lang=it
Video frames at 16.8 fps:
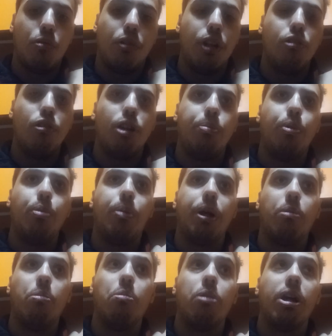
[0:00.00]
non dito di più
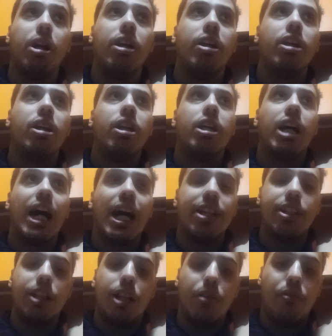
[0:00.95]
perché comunque ha
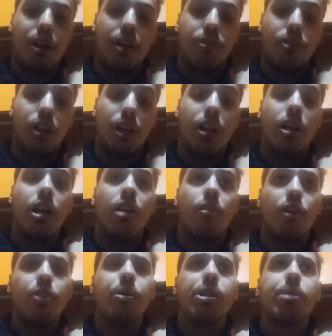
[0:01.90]
dei difetti.
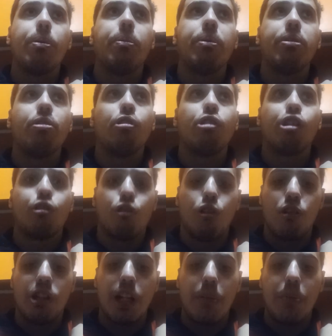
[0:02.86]
Fatemi momento sotto
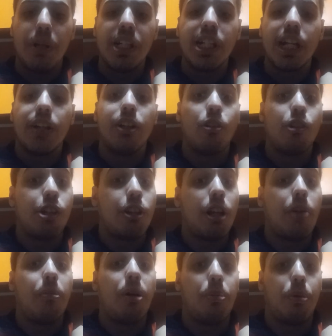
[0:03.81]
cosa ne pensate, noi ci
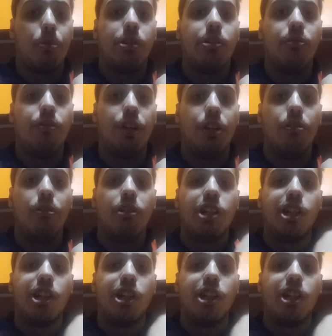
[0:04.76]
vediamo al prossimo video.